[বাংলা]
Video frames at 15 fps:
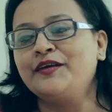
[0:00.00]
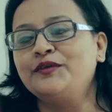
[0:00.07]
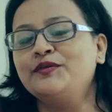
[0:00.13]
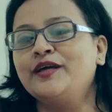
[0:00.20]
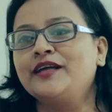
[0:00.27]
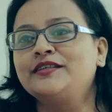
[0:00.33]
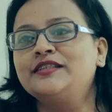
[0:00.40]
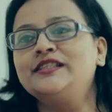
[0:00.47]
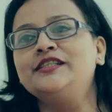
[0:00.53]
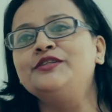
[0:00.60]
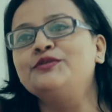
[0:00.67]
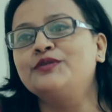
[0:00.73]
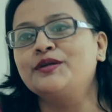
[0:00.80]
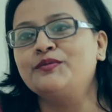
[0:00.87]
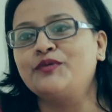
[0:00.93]
দেখুন একটি
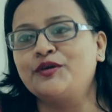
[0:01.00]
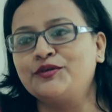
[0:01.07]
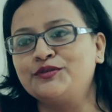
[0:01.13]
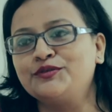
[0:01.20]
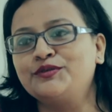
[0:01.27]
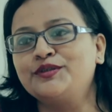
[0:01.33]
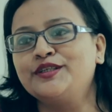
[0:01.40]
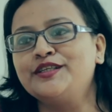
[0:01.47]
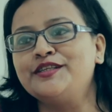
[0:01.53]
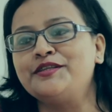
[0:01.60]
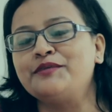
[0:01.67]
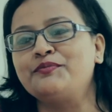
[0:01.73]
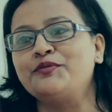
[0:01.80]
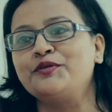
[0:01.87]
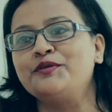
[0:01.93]
শিশুকে বরণ করে
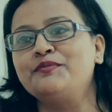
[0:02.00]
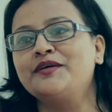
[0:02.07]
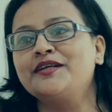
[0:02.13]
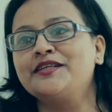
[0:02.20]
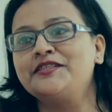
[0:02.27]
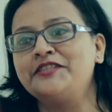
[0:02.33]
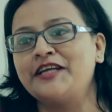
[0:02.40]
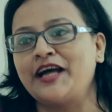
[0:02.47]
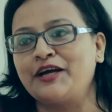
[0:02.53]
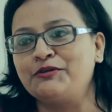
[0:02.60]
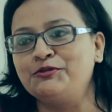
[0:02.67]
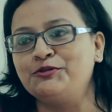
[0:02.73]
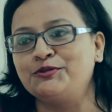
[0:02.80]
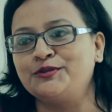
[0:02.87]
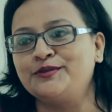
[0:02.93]
নিতে পরিবারের যে
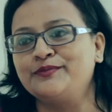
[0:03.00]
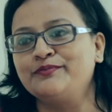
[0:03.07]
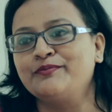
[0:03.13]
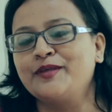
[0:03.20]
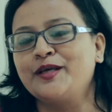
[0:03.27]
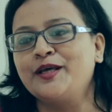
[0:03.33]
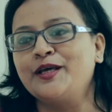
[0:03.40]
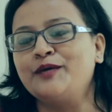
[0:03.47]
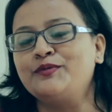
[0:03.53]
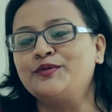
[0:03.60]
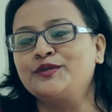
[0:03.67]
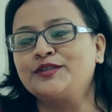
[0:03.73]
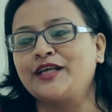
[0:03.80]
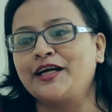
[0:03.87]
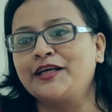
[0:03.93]
আয়োজন
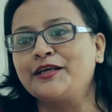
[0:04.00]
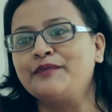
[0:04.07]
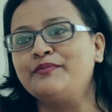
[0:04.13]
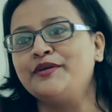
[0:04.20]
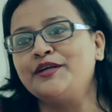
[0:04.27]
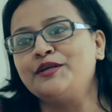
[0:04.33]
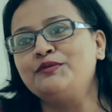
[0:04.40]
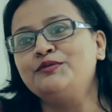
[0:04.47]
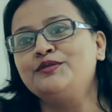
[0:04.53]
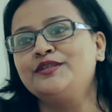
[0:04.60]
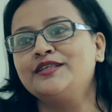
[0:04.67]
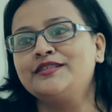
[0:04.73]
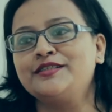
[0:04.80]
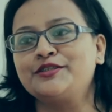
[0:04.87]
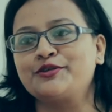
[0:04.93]
এবং তাকে বেড়ে
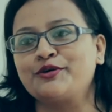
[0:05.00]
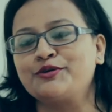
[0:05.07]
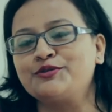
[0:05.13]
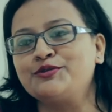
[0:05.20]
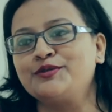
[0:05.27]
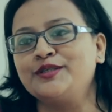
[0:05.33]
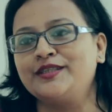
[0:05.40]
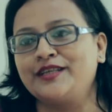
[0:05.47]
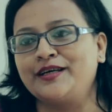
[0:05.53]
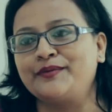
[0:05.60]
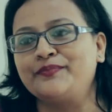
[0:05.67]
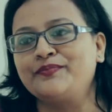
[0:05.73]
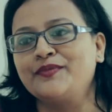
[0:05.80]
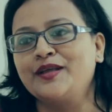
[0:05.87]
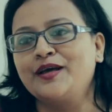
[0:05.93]
উঠতে যে সহযোগিতা
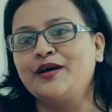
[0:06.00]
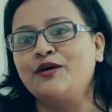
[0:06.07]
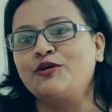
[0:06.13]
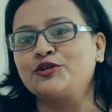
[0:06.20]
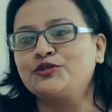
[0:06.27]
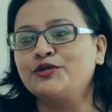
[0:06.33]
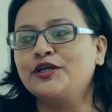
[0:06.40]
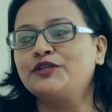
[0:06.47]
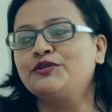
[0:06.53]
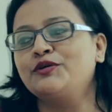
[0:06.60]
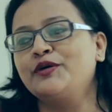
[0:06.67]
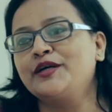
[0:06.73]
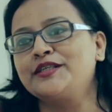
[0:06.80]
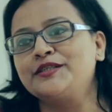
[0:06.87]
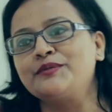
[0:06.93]
অসহায়ত্ব
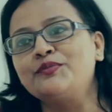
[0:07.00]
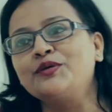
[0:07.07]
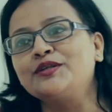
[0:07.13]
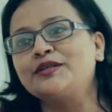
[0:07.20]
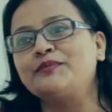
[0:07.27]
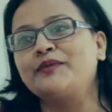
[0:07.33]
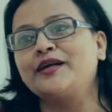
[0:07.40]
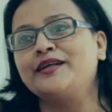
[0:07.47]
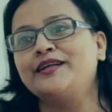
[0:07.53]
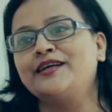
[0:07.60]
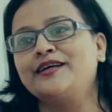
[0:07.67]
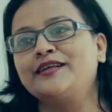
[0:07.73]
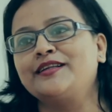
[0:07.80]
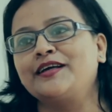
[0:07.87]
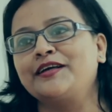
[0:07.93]
হয় সে বলতে পারে
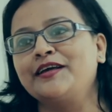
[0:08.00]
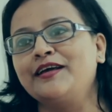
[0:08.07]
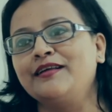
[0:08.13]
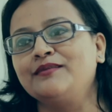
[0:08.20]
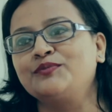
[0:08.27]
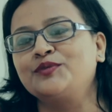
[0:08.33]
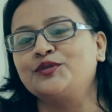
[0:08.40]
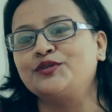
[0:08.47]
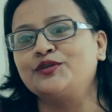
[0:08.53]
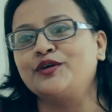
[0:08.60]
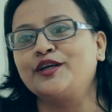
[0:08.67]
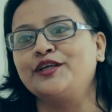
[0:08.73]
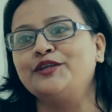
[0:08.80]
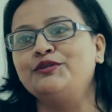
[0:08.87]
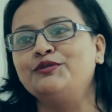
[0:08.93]
না তাকে হেল্প করতে
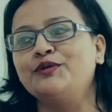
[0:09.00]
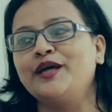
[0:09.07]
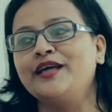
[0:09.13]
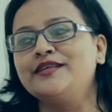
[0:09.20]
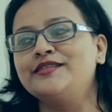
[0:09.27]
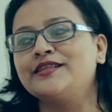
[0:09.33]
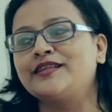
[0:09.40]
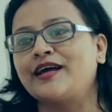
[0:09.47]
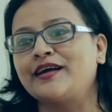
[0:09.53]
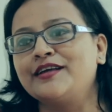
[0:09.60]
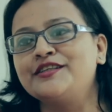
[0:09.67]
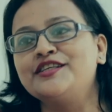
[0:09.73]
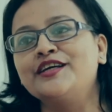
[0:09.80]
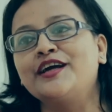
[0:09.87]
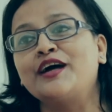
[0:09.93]
হয় কিন্তু এই যে
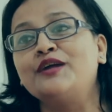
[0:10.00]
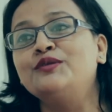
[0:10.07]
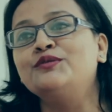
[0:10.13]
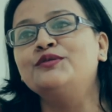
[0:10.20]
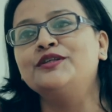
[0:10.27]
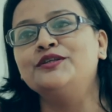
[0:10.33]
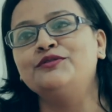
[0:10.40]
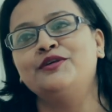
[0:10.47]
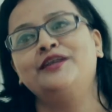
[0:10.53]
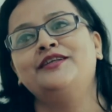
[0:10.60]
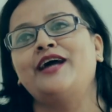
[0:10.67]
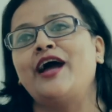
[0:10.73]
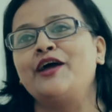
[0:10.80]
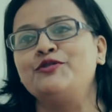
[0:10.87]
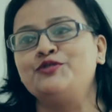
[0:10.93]
তাকে শেখানোও কিন্তু
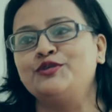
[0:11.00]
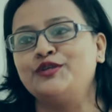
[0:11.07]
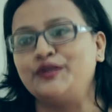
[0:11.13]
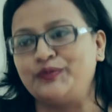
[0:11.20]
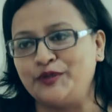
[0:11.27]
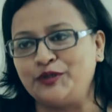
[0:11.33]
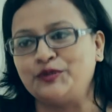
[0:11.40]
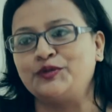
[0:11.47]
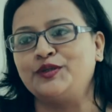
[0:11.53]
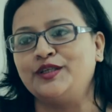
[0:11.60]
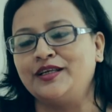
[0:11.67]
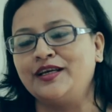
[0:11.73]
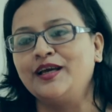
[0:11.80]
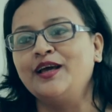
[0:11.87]
একটা আয়োজনের ভিতর দিয়ে